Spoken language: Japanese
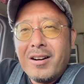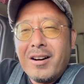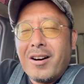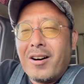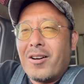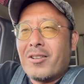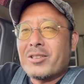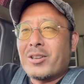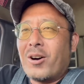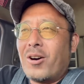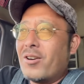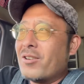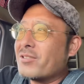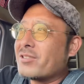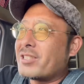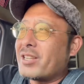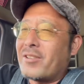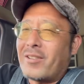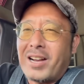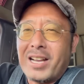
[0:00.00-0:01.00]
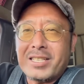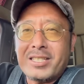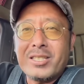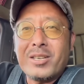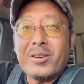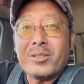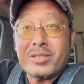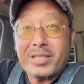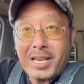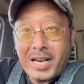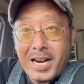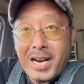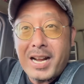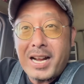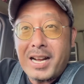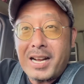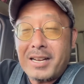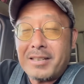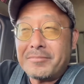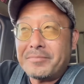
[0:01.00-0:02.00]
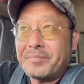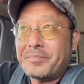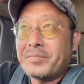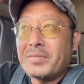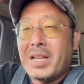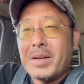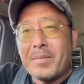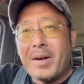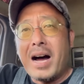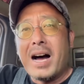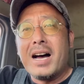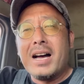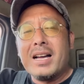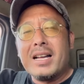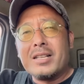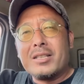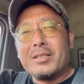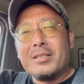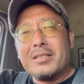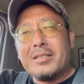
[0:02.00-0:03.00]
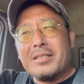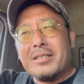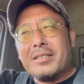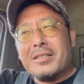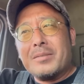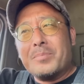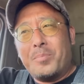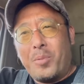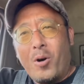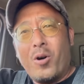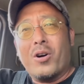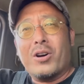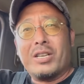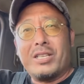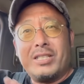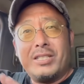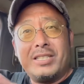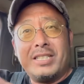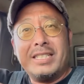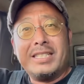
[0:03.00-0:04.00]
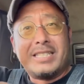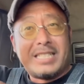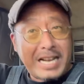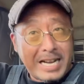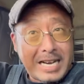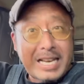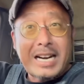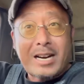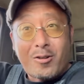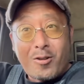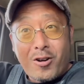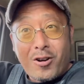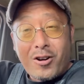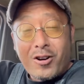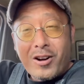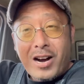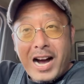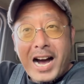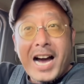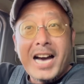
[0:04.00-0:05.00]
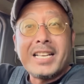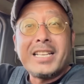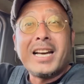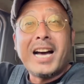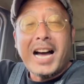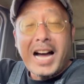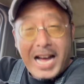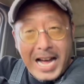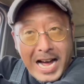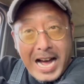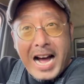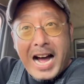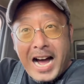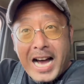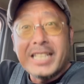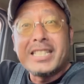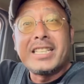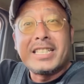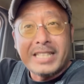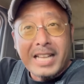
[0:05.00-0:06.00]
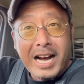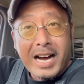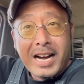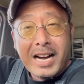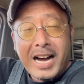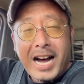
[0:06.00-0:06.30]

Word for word: ほいで本線を走りよったら、まあ、某インターからこう、あ、いや、入ってきた。